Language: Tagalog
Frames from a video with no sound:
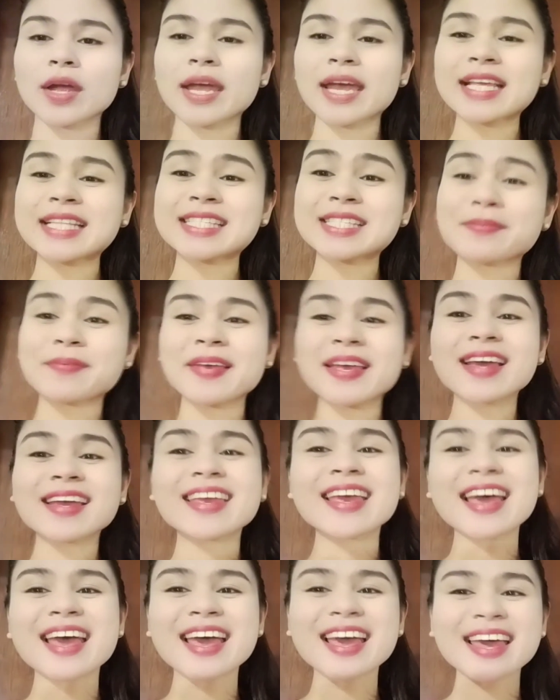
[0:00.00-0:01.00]
It's me
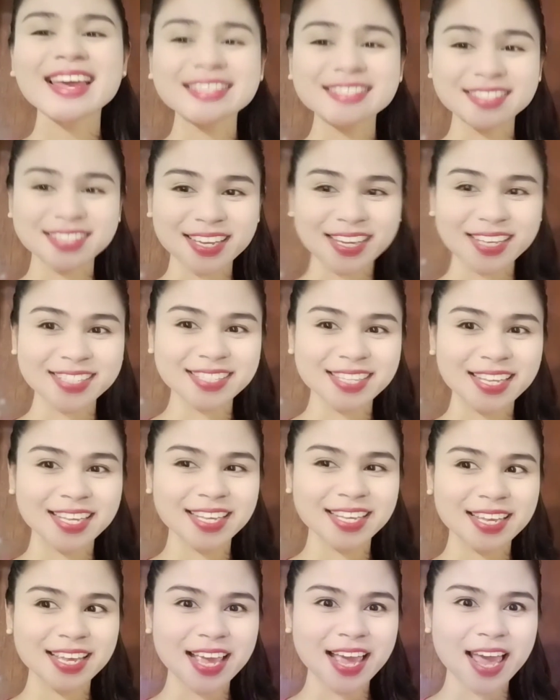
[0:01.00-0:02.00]
again,
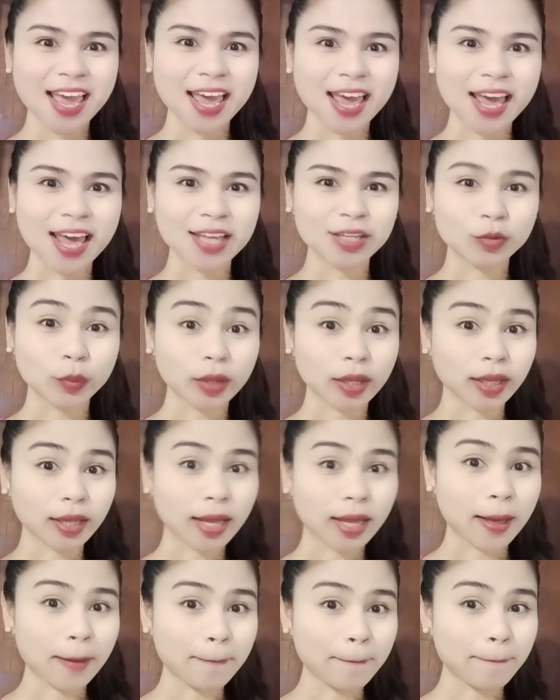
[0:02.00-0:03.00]
Jessie, and
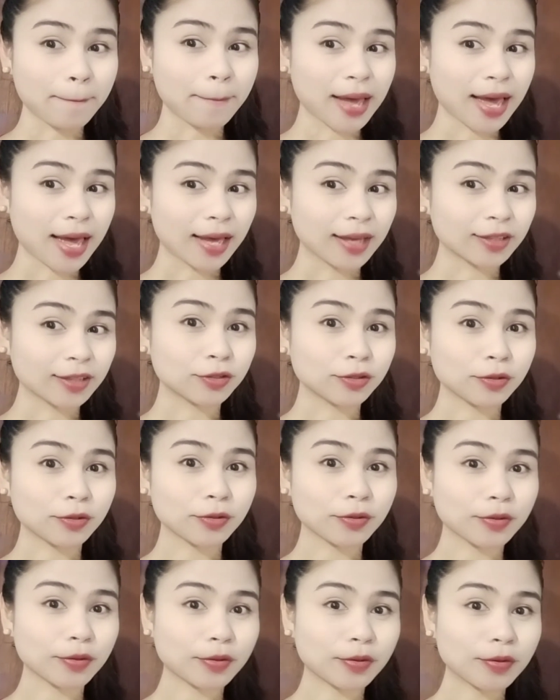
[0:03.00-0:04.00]
welcome back to
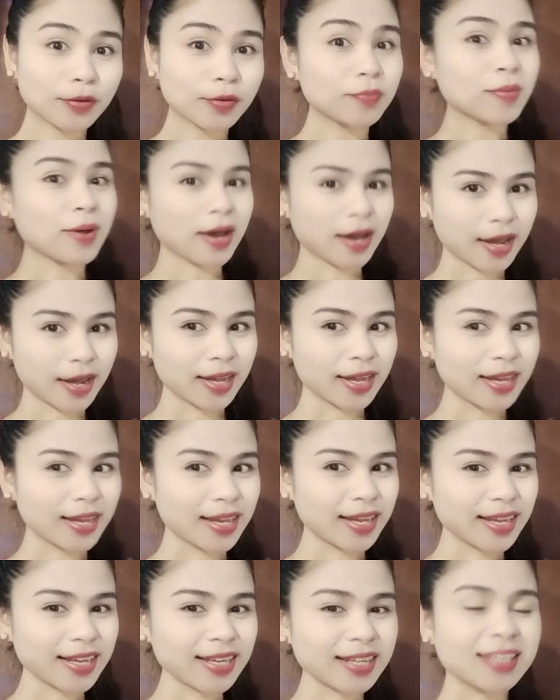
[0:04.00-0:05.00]

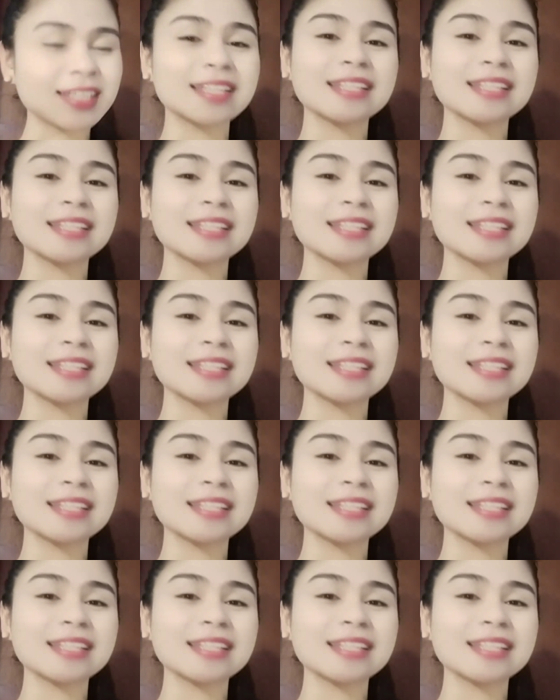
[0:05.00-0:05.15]
my